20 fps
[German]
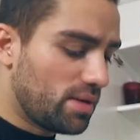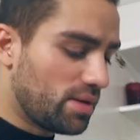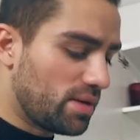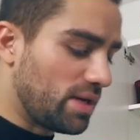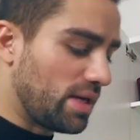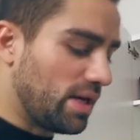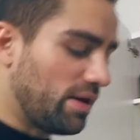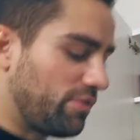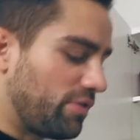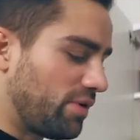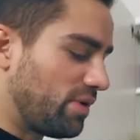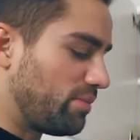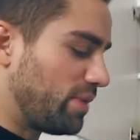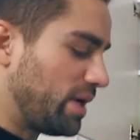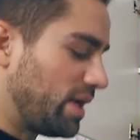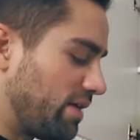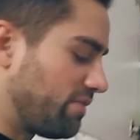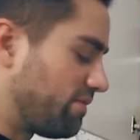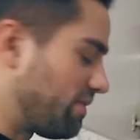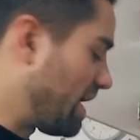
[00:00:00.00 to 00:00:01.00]
ja, von
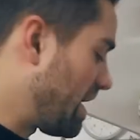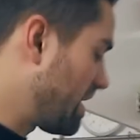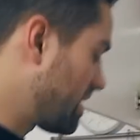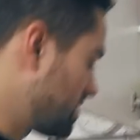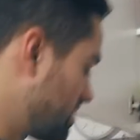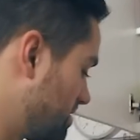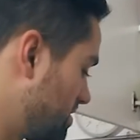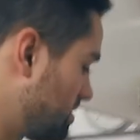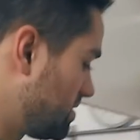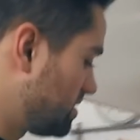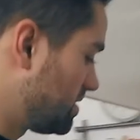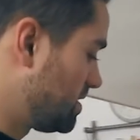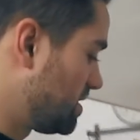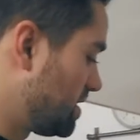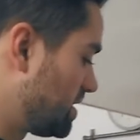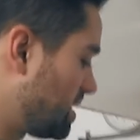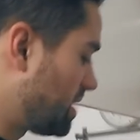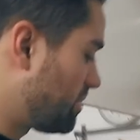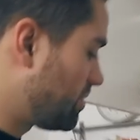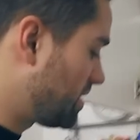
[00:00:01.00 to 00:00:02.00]
meiner Waage.
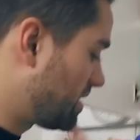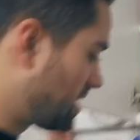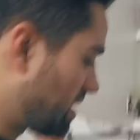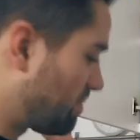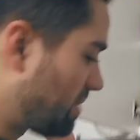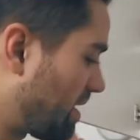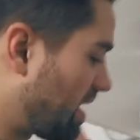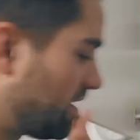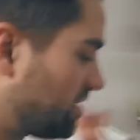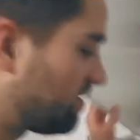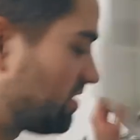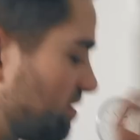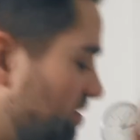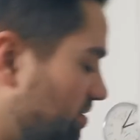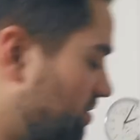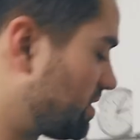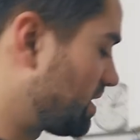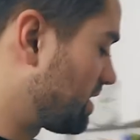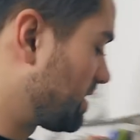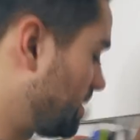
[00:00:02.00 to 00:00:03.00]
Die nehme ich dann meistens
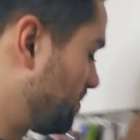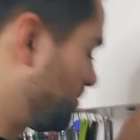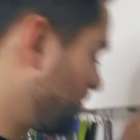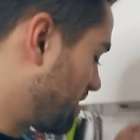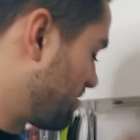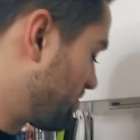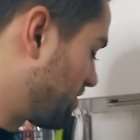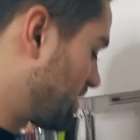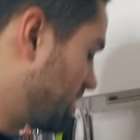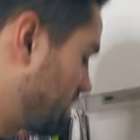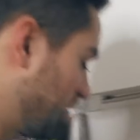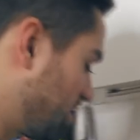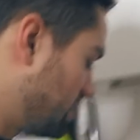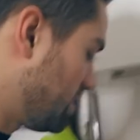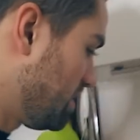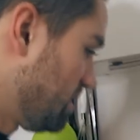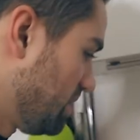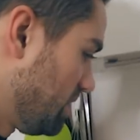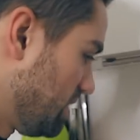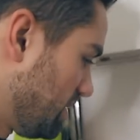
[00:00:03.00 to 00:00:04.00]
und dann gibt es einfach hier
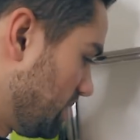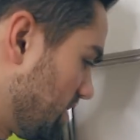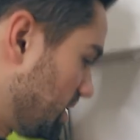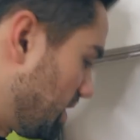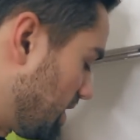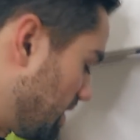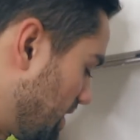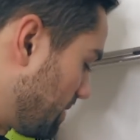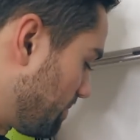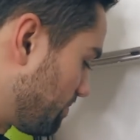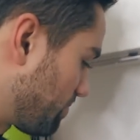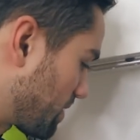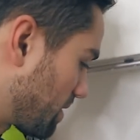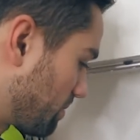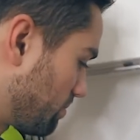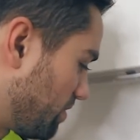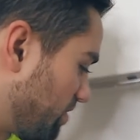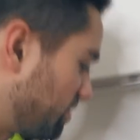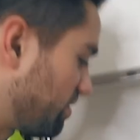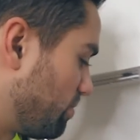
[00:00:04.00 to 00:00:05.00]
ähm,
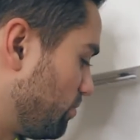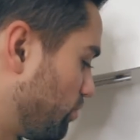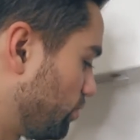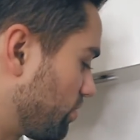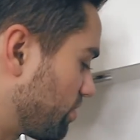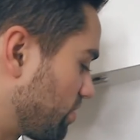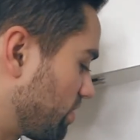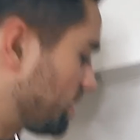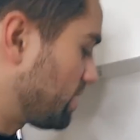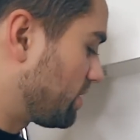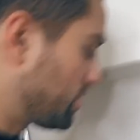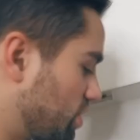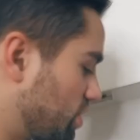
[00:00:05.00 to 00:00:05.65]
ein bisschen Müsli.